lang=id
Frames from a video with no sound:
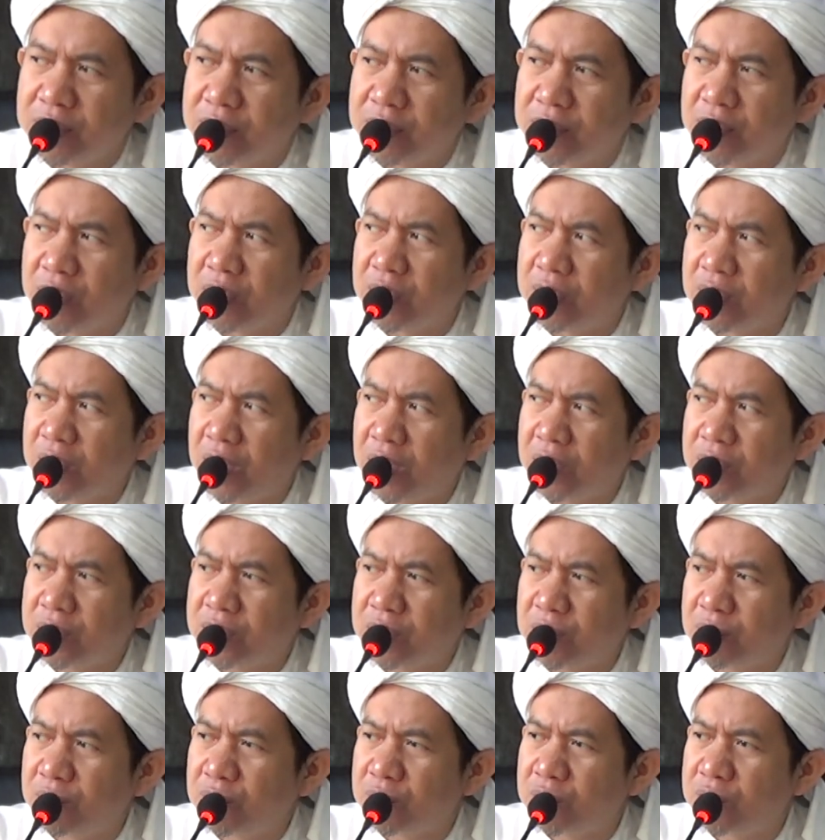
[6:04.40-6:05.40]
Jadi
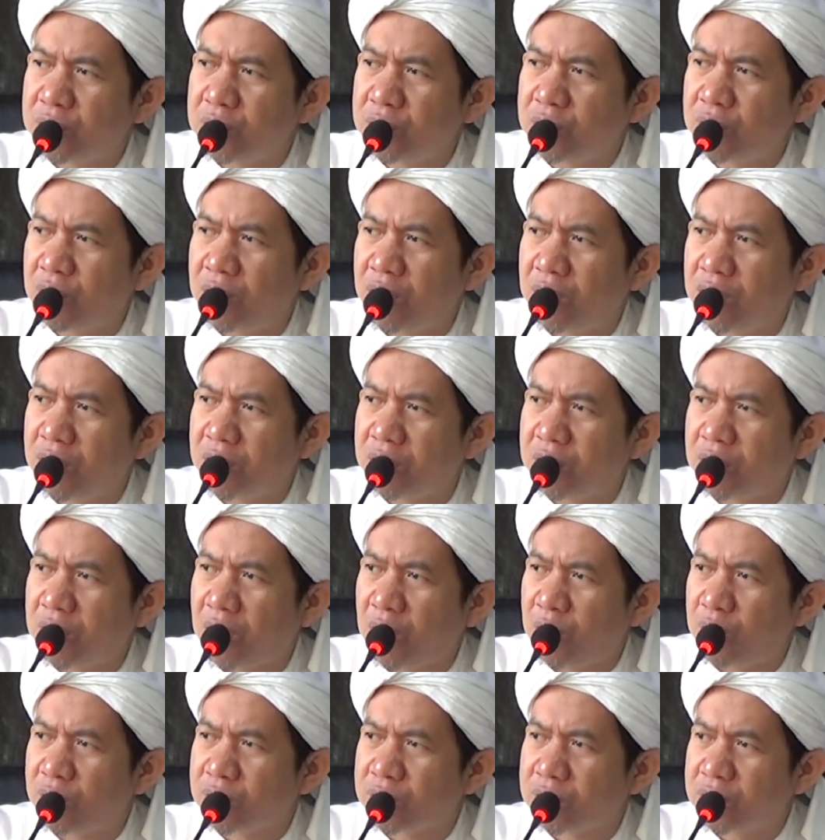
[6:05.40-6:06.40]
diancam mesti doa,
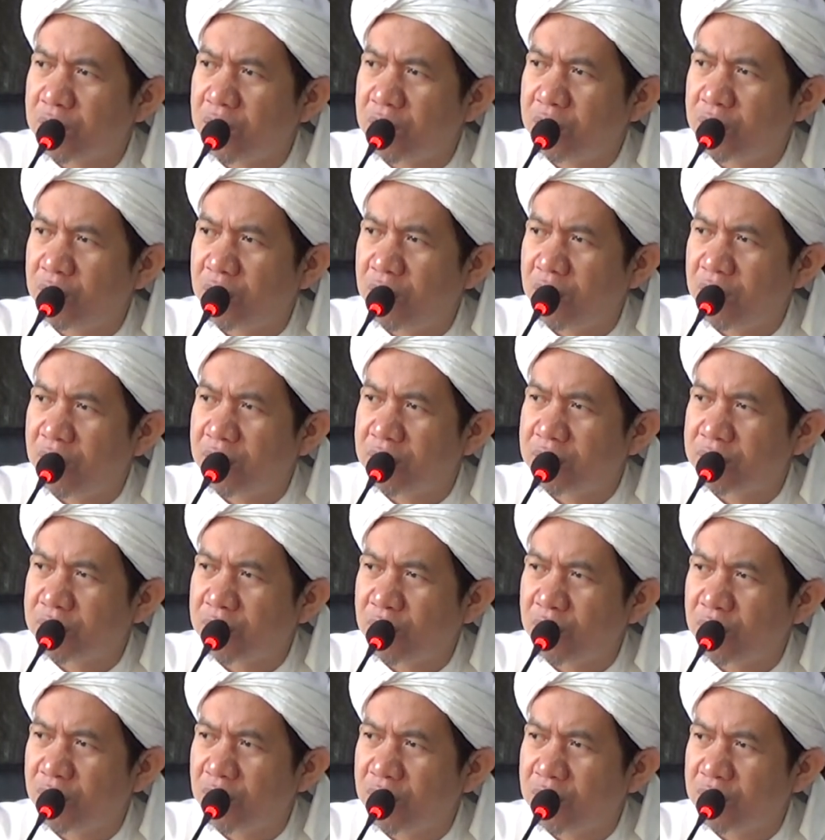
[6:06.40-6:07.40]
awas enggak doa.
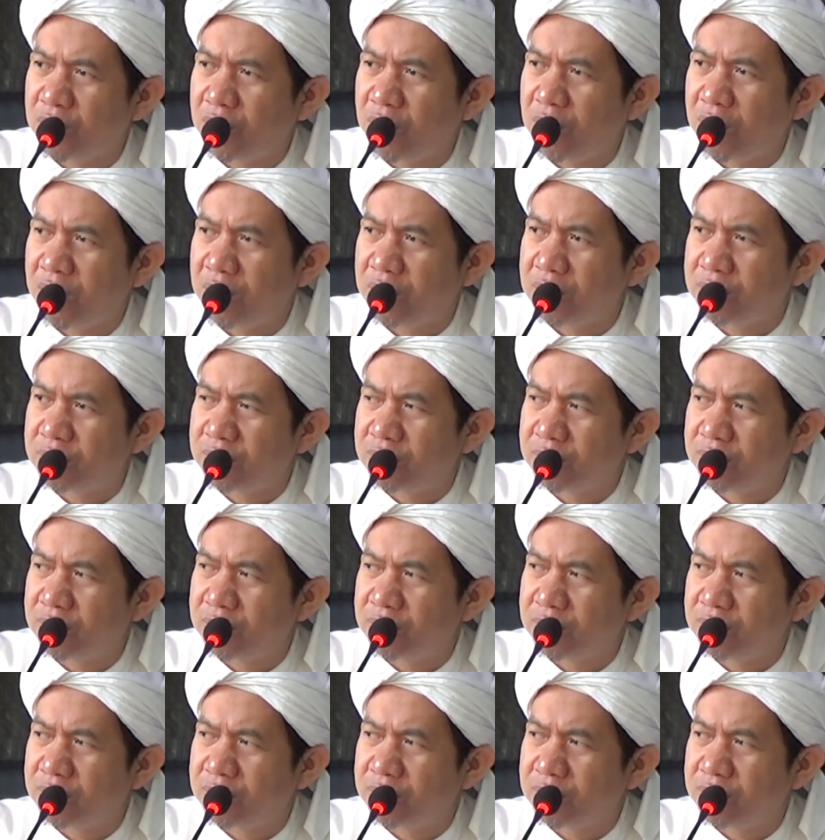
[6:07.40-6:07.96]
Kalau enggak doa